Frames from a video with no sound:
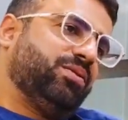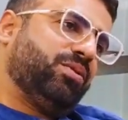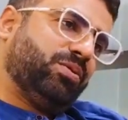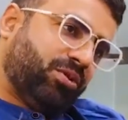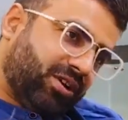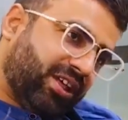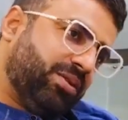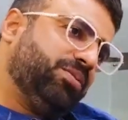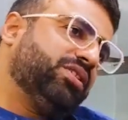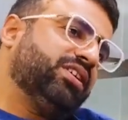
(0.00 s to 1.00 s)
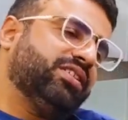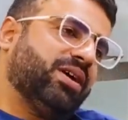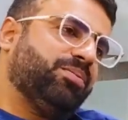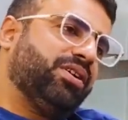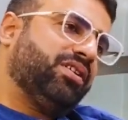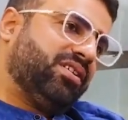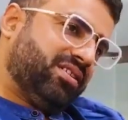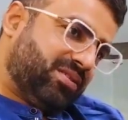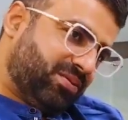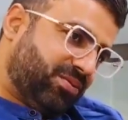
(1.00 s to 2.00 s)
అంతేకాదు అక్కడ ట్వంటీ
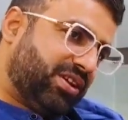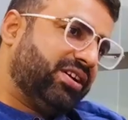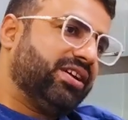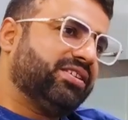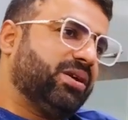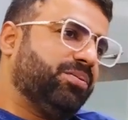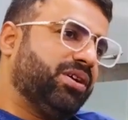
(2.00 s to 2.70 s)
టు ట్వంటీ ఫైవ్